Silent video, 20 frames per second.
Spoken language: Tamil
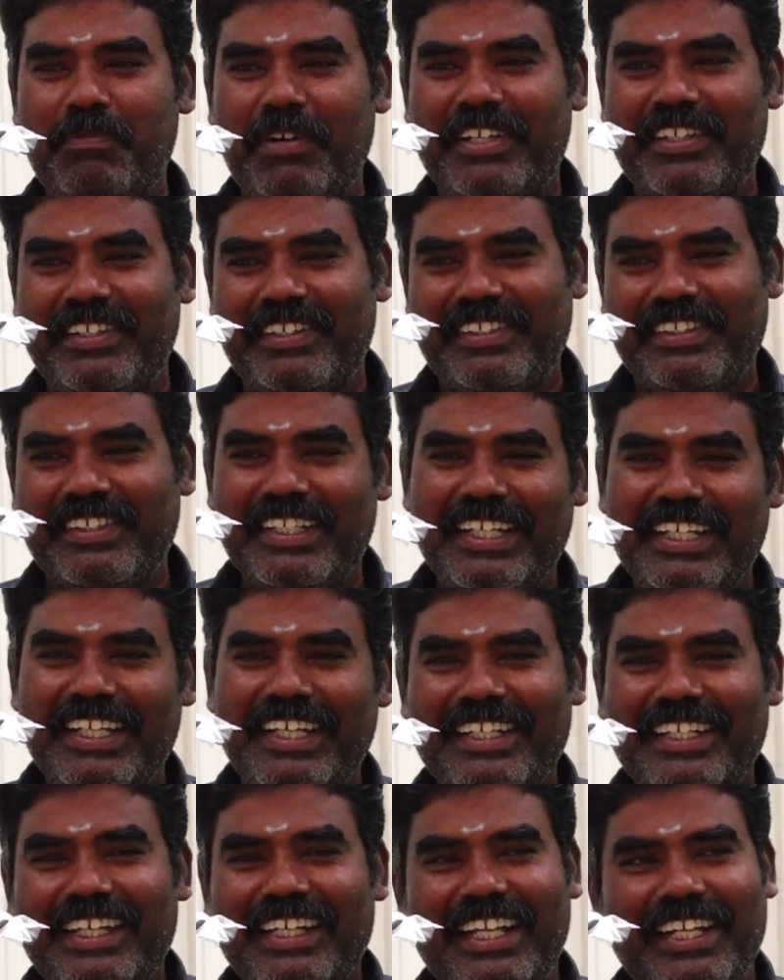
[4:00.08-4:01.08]
மாதிரி
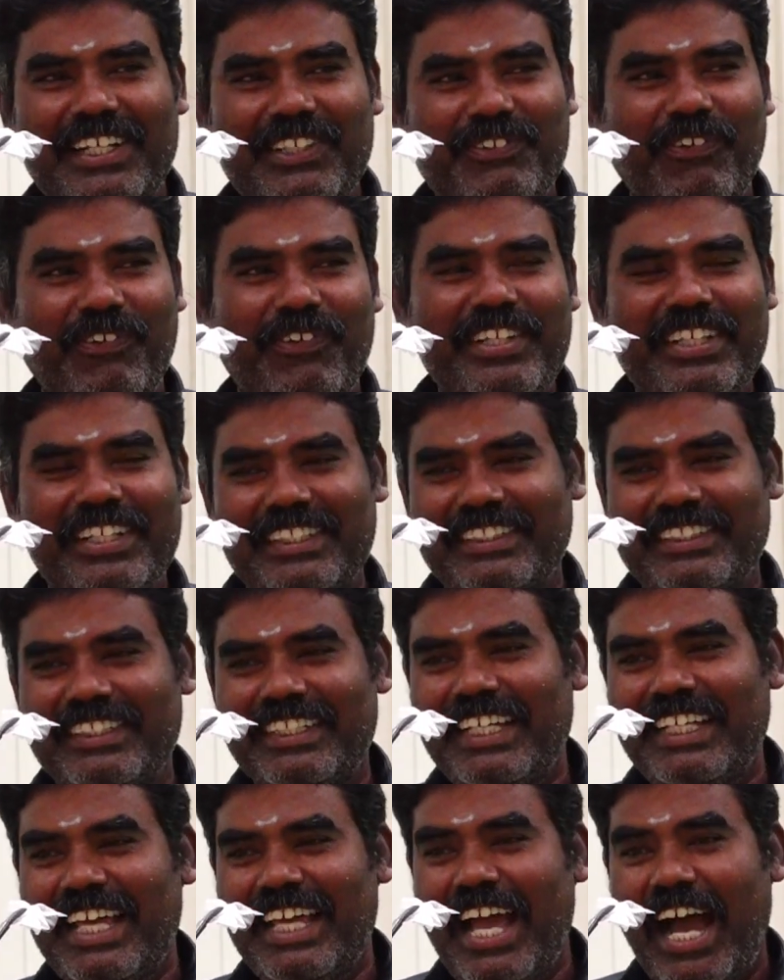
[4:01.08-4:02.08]
எனக்கு தோணி இருக்குது
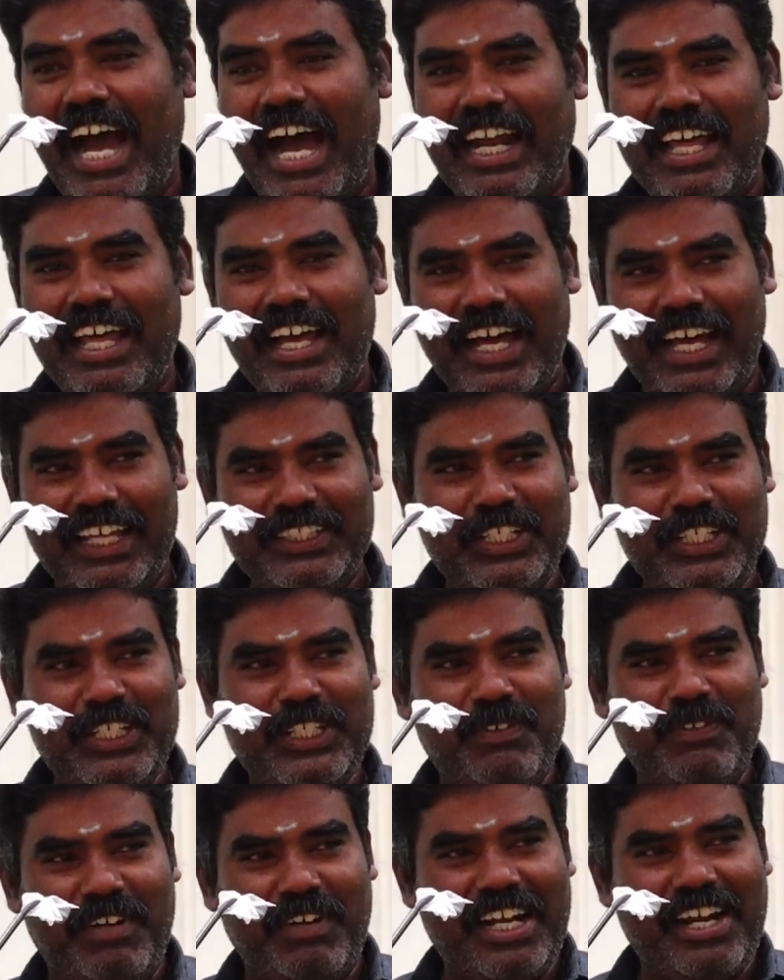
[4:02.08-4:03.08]
ஆனால் அதே
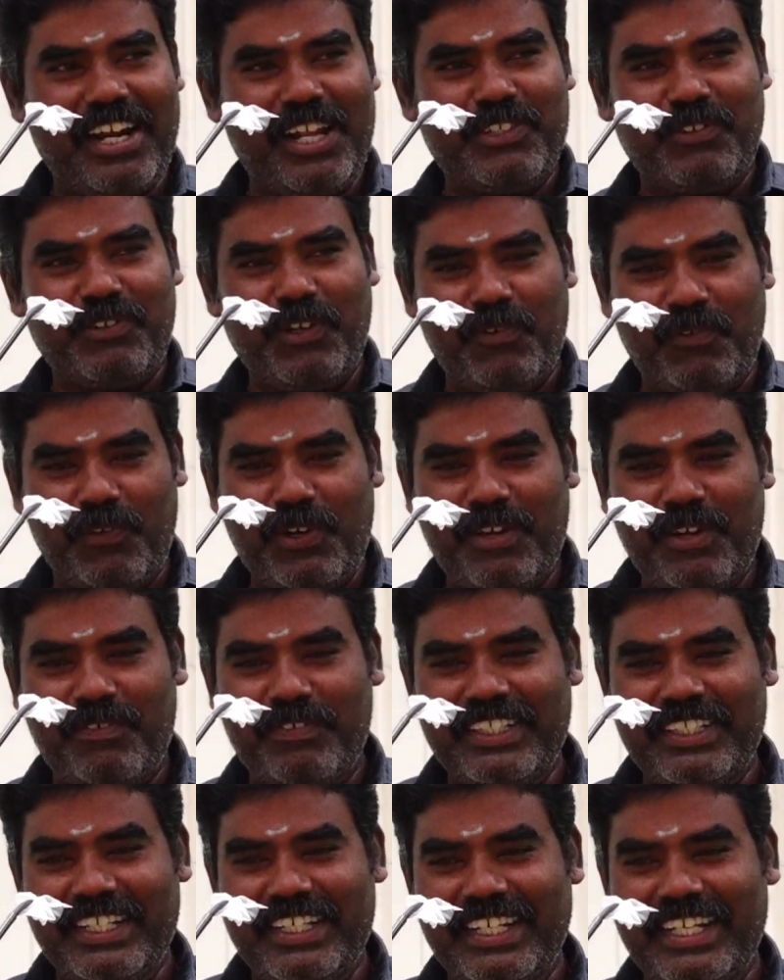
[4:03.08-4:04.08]
அந்த வனாலயத்துக்குள்ளே உள்ளே
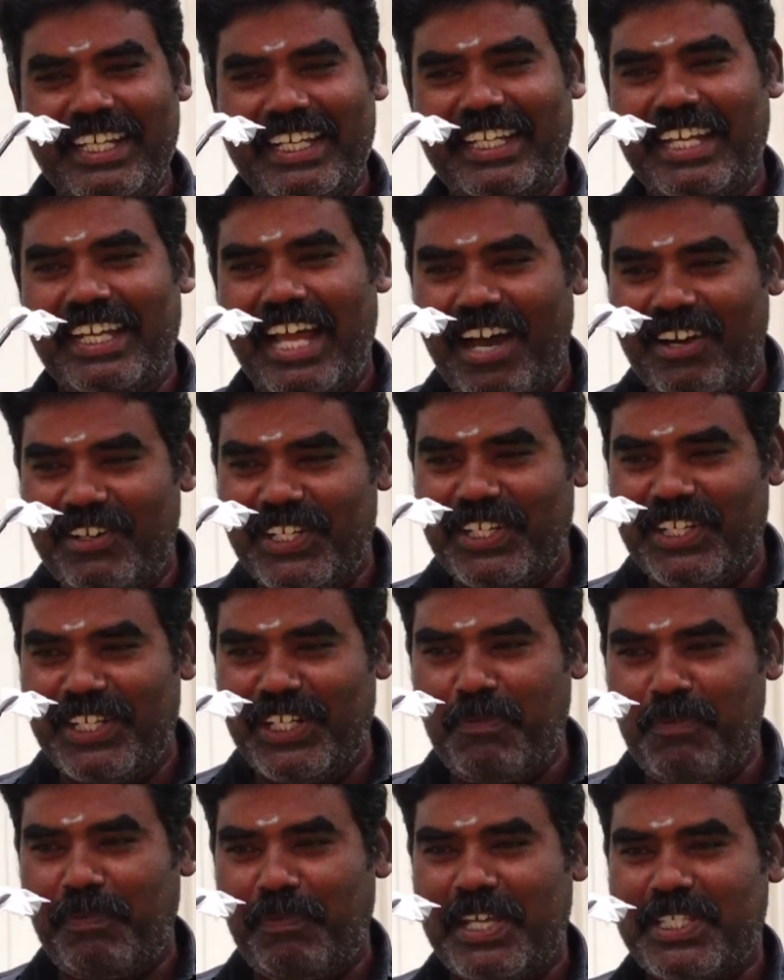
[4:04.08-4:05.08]
வந்து இன்றைக்கி நானும் இங்கே
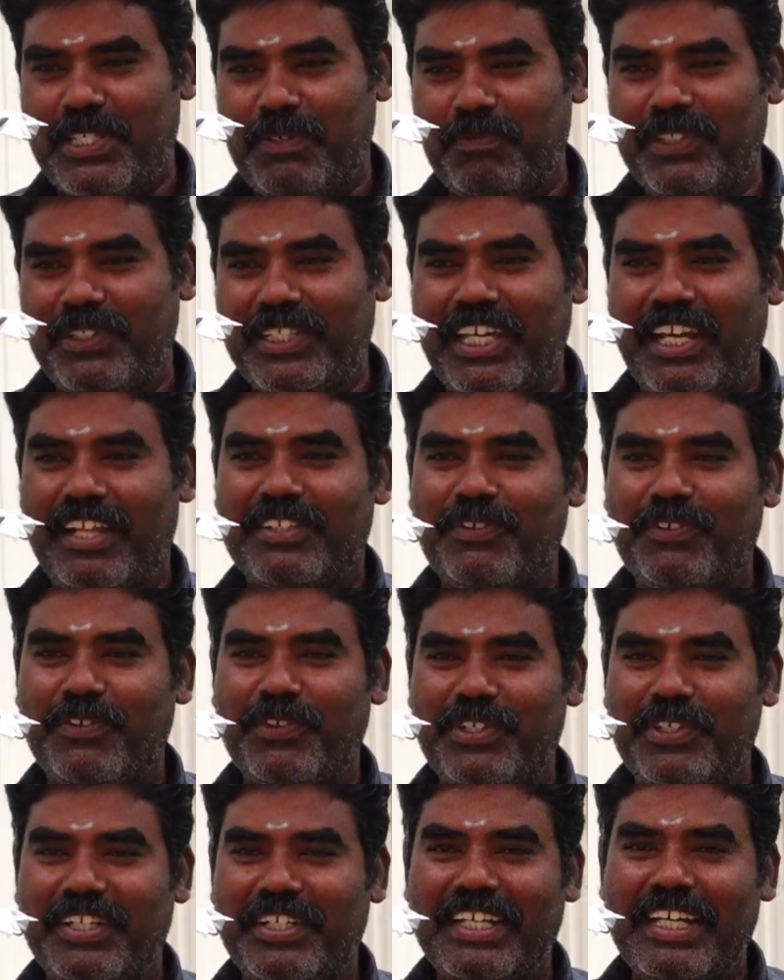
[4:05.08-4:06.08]
நின்று பேசும்போது எனக்கு
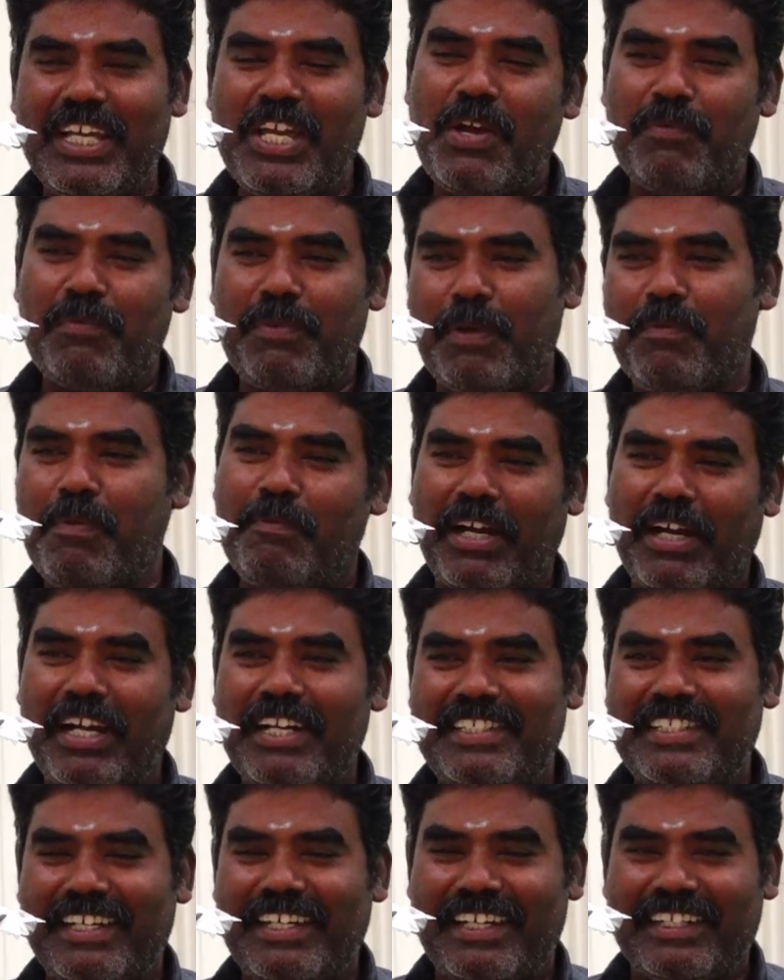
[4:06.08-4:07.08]
ஒரு பெரும
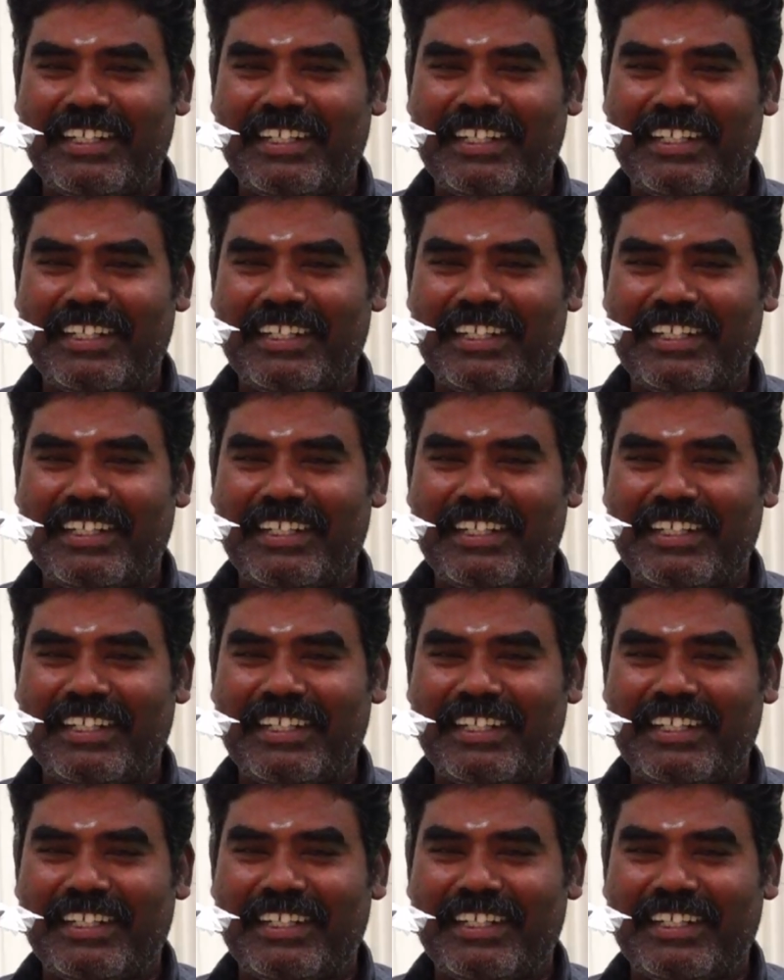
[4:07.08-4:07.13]
மகிழ்ச்சியாக